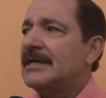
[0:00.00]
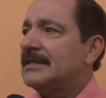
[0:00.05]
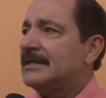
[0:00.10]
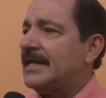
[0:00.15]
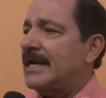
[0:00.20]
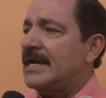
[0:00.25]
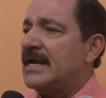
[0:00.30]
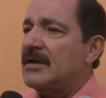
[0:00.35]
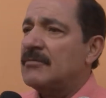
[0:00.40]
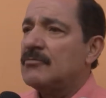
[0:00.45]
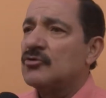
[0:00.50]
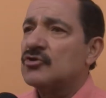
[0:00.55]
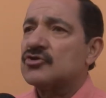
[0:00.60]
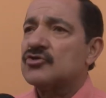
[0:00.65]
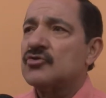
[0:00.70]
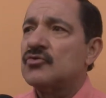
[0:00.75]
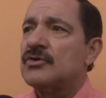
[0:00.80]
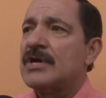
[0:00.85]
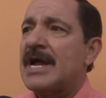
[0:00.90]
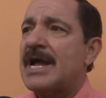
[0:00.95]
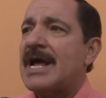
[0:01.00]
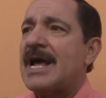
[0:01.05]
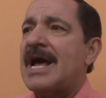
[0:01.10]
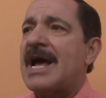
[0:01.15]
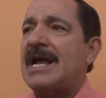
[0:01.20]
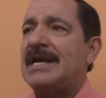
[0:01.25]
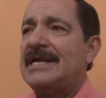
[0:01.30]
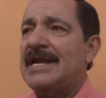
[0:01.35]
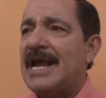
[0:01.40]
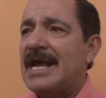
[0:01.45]
tenemos una
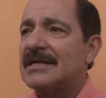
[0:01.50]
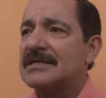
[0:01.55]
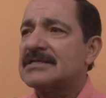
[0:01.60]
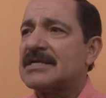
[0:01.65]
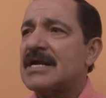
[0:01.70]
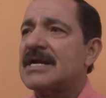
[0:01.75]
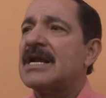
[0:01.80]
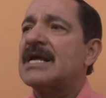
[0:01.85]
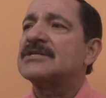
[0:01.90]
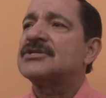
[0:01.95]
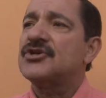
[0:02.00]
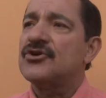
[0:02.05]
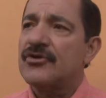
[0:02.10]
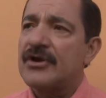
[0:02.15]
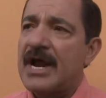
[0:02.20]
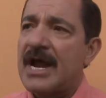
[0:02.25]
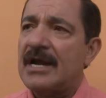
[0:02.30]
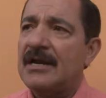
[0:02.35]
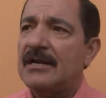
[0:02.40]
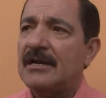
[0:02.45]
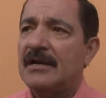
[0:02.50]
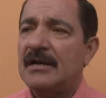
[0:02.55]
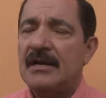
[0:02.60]
alianza nacional.